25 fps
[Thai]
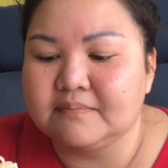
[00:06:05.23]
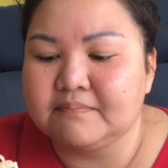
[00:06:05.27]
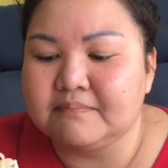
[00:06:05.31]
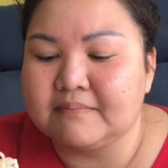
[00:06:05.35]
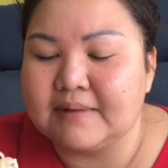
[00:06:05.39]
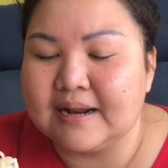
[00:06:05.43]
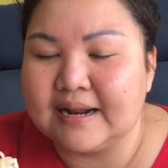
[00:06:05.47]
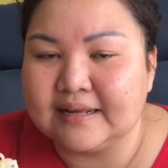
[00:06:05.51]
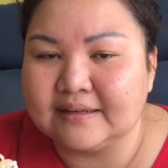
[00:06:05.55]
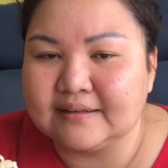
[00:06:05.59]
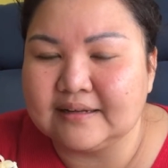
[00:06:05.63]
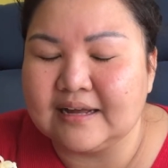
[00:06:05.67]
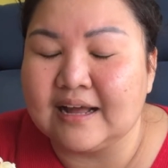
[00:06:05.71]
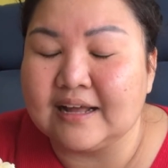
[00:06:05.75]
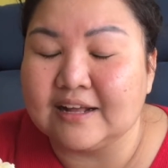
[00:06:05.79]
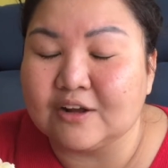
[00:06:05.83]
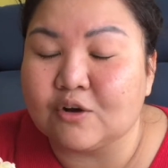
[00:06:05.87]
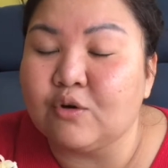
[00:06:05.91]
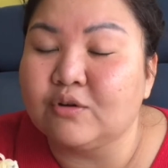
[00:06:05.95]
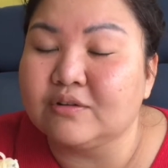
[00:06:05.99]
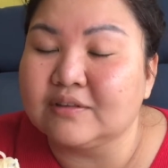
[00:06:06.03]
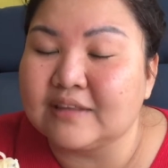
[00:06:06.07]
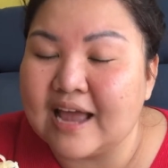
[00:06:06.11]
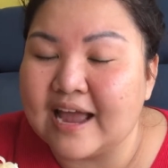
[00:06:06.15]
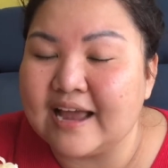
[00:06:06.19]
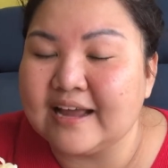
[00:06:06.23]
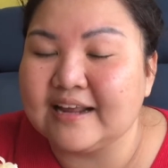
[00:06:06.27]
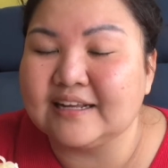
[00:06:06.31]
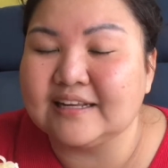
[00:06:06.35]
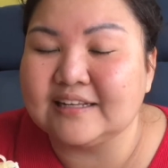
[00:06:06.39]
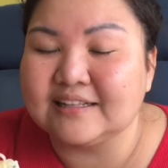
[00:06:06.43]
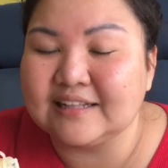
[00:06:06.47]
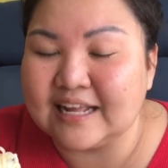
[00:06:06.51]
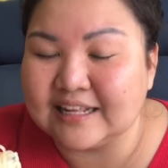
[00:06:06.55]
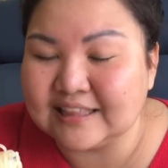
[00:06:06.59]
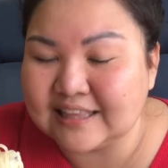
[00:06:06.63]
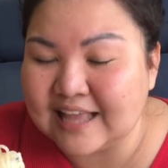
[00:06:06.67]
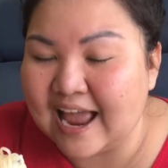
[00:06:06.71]
มาเลคนไทย
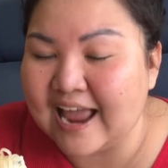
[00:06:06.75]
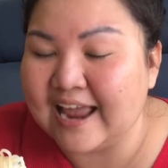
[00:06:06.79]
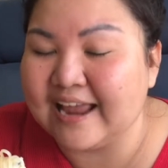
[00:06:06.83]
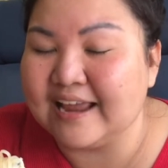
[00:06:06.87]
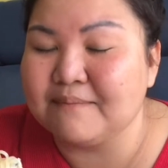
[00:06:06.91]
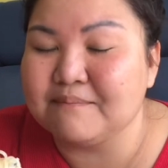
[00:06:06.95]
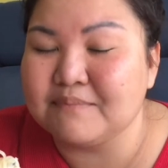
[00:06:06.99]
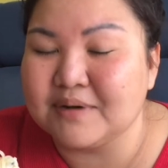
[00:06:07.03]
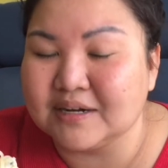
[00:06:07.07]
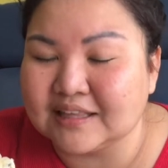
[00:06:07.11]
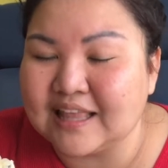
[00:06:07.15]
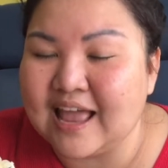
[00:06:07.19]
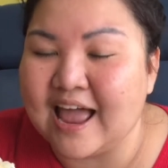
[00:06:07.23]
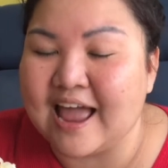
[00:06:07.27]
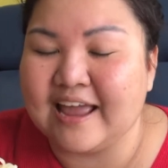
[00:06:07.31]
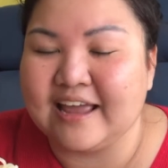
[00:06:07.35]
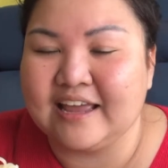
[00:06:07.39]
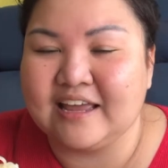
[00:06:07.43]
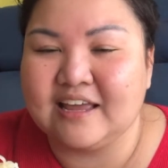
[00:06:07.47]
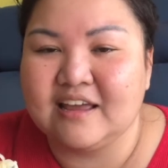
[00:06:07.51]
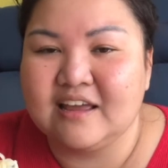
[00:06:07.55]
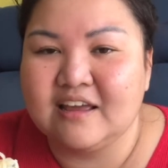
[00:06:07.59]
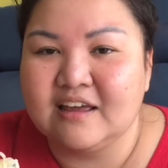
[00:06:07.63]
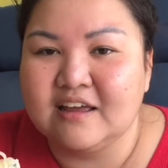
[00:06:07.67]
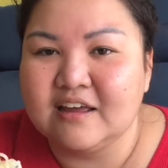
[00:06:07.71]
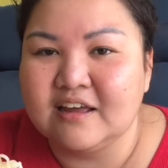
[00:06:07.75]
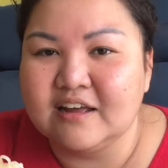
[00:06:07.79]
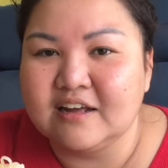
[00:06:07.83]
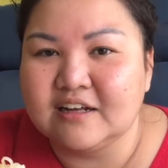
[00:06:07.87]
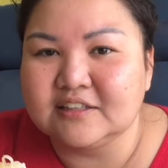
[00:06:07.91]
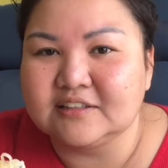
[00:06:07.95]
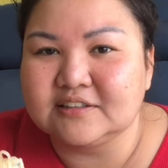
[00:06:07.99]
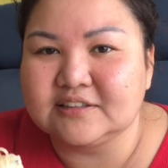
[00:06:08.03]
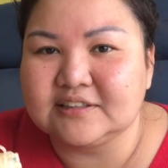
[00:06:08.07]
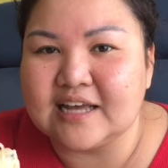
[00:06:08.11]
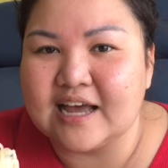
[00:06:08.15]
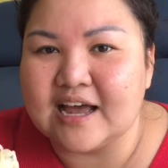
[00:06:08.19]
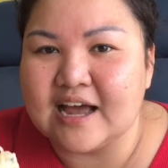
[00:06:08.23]
ในไทยเมืองไทย
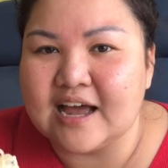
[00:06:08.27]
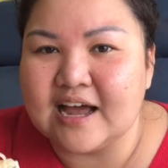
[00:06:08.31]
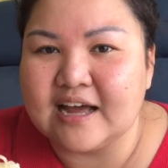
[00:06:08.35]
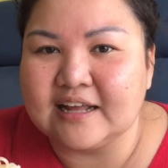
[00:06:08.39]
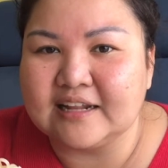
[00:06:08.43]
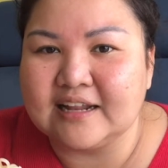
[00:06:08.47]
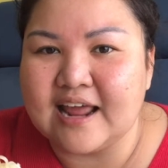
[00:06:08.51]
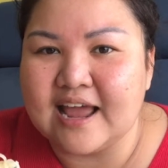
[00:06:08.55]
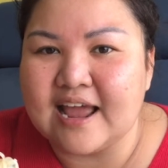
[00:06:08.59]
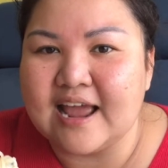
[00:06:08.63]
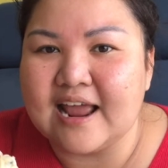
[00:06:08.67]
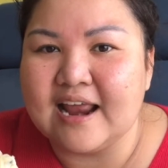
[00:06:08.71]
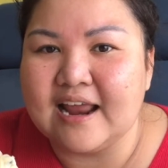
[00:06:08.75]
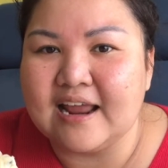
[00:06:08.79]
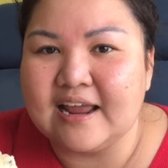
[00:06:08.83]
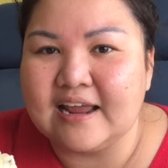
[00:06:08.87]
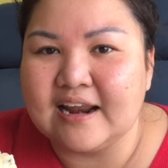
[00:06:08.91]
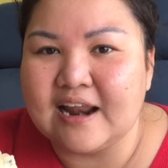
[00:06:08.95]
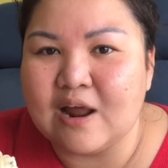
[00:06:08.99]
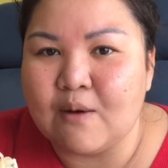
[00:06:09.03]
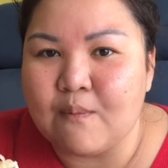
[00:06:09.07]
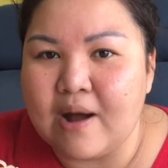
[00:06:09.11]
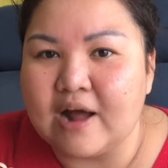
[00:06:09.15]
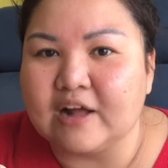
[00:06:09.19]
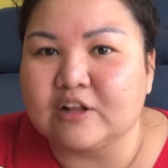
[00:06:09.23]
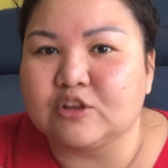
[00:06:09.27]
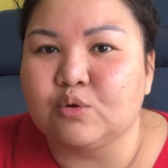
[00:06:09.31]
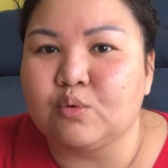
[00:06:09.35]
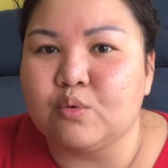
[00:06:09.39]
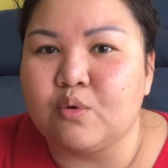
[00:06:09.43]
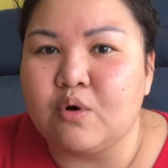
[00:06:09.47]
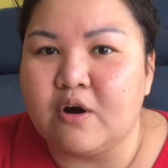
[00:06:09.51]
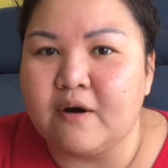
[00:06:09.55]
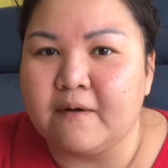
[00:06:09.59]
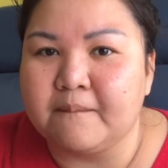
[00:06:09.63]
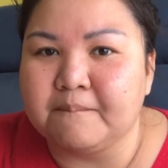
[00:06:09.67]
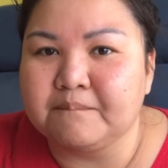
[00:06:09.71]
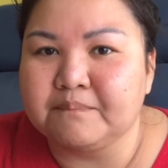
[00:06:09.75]
จะได้ระวังตัว
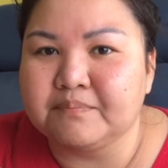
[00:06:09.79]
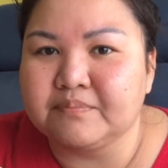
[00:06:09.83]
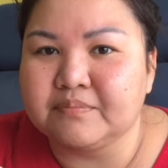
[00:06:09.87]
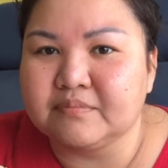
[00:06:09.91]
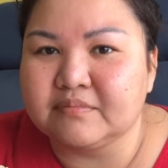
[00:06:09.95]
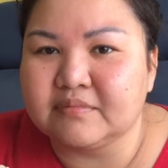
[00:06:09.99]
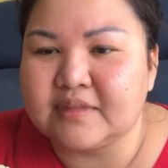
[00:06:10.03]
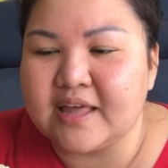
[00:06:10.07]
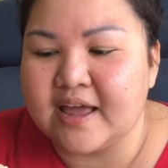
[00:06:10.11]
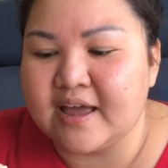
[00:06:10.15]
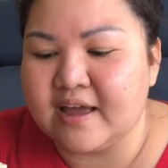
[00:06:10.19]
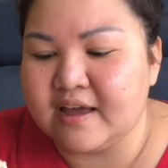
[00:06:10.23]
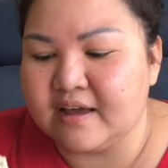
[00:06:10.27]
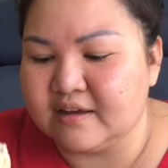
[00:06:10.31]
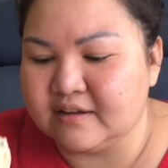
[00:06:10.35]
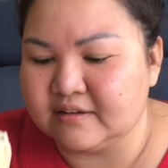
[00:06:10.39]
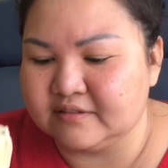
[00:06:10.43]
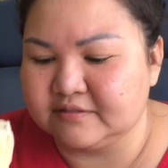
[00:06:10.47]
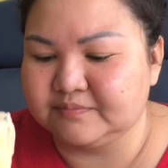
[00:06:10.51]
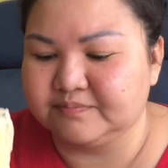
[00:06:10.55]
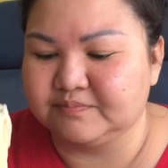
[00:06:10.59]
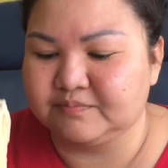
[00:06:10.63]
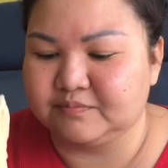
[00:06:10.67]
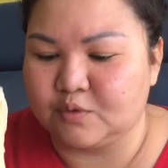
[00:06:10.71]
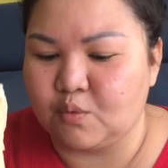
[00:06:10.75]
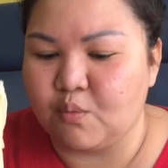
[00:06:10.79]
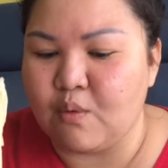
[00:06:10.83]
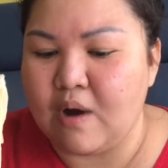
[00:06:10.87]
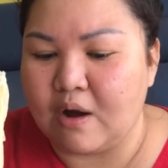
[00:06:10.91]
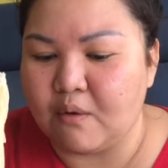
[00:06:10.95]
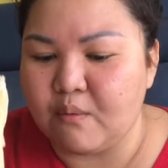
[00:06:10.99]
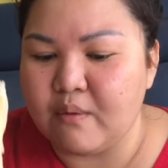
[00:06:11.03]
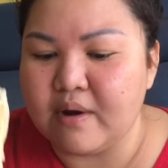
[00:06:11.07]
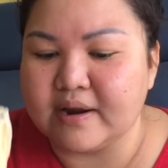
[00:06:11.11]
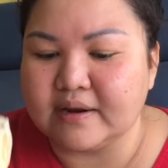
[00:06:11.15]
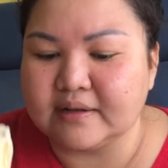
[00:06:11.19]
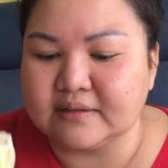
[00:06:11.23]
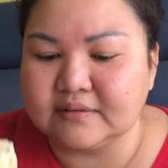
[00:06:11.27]
แต่หวัง
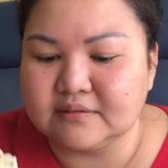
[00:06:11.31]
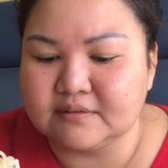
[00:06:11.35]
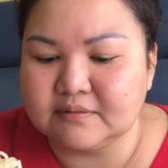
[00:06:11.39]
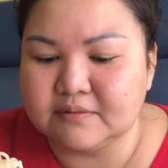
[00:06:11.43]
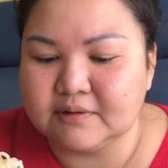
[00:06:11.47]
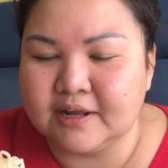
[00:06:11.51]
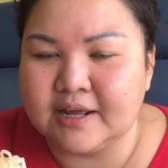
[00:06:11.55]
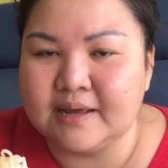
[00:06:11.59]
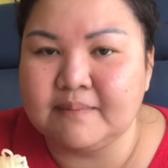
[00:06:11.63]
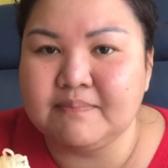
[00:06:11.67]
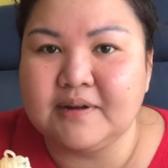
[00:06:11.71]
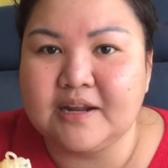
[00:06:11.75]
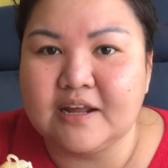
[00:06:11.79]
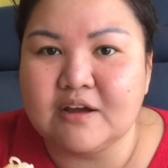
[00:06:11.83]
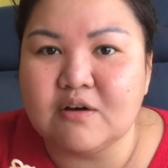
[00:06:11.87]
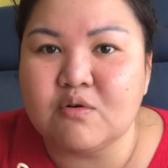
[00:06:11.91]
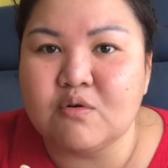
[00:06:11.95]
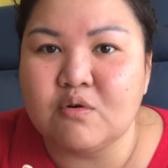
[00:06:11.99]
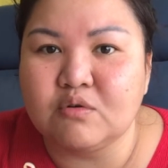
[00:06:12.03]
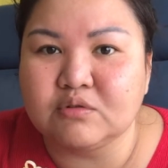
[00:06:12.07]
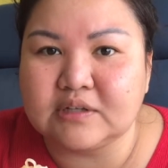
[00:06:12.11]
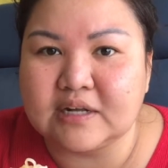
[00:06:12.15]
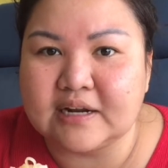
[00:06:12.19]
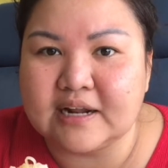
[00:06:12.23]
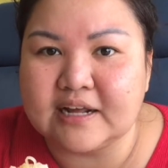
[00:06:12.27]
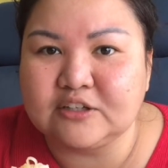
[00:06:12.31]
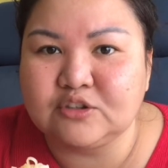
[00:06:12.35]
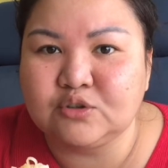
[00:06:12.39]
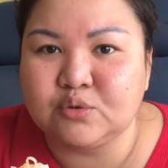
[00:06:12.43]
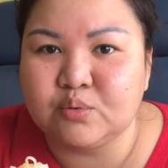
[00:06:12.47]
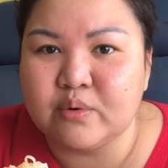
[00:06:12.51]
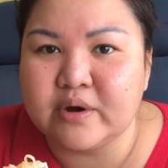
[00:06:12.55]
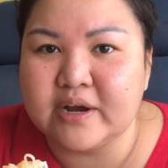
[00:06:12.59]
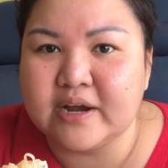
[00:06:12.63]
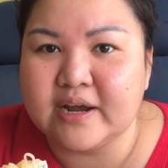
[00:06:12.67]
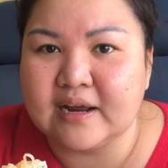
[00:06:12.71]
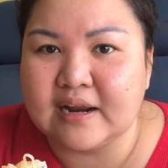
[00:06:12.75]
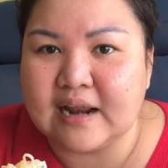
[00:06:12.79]
ว่าคลิปนี้ก็คงจะได้ช่
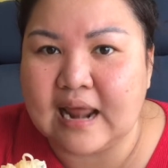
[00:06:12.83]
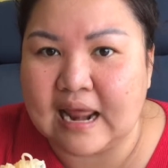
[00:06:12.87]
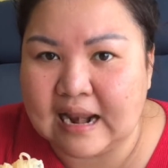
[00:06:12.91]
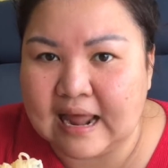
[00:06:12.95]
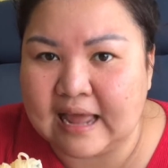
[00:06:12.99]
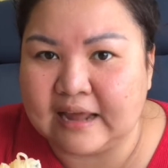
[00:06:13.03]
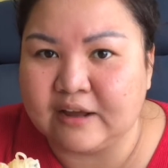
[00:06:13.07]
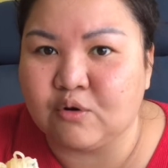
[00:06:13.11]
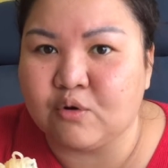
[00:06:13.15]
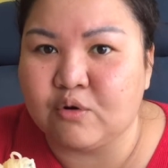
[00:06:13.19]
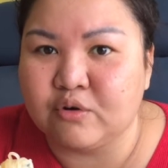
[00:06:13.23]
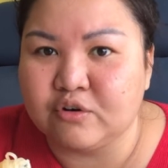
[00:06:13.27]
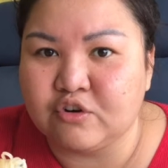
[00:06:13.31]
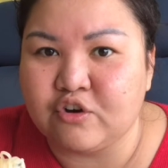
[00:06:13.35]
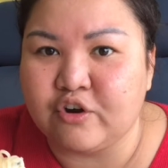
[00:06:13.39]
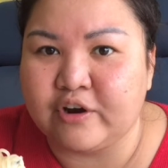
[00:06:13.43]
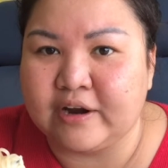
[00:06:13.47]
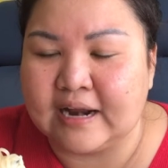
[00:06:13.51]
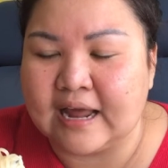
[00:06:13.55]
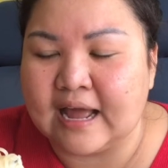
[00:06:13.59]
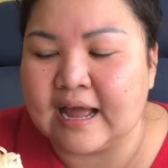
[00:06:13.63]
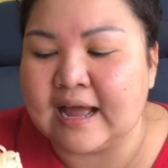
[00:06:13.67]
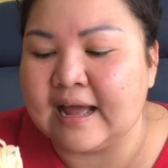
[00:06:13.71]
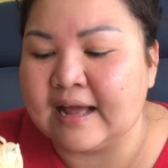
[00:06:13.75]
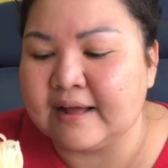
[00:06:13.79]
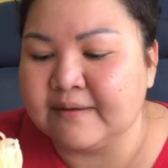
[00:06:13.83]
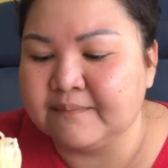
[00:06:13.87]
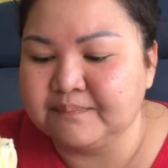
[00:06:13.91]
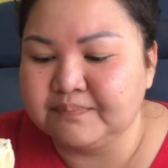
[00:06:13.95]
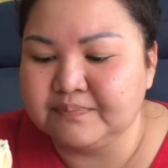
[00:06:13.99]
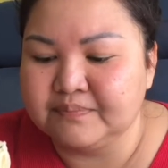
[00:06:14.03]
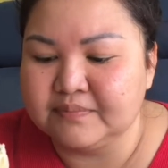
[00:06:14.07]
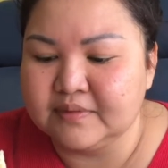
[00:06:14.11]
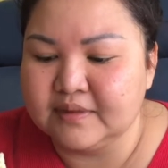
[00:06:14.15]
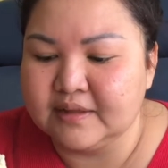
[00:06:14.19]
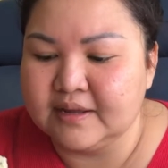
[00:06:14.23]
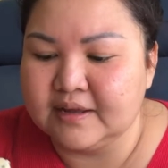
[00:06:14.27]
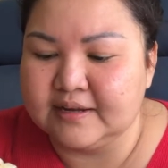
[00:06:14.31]
วยหลาย ๆ คนหน่อยนะคะ
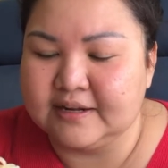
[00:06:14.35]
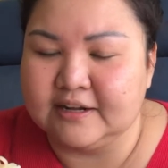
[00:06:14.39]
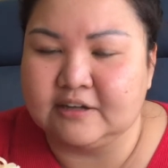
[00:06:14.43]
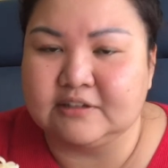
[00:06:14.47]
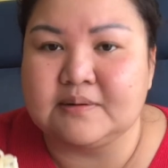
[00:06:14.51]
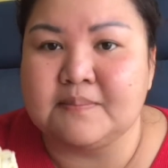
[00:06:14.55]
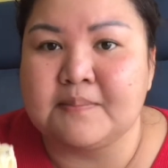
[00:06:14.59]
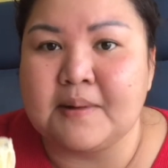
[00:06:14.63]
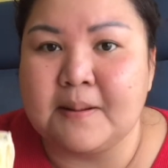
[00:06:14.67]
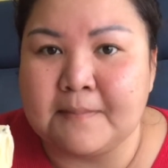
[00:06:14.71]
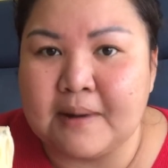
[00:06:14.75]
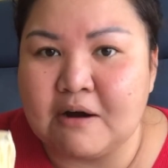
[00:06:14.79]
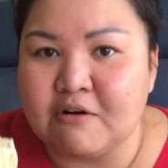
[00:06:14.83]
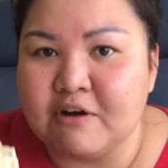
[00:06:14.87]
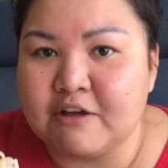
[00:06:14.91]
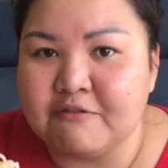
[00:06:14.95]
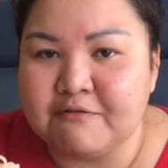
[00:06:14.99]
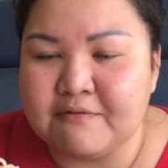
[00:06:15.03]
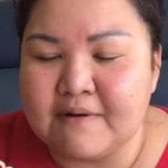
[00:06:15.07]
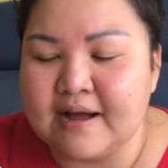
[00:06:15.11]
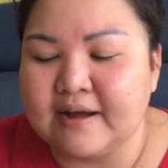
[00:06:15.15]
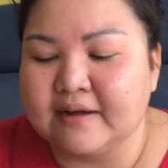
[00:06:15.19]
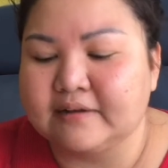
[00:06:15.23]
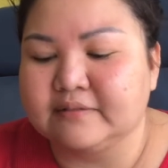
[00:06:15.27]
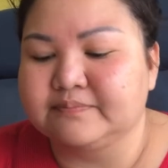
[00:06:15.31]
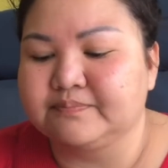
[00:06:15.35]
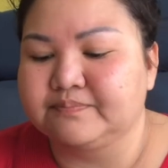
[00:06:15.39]
เดี๋ยวจะมาเมาให้ฟัง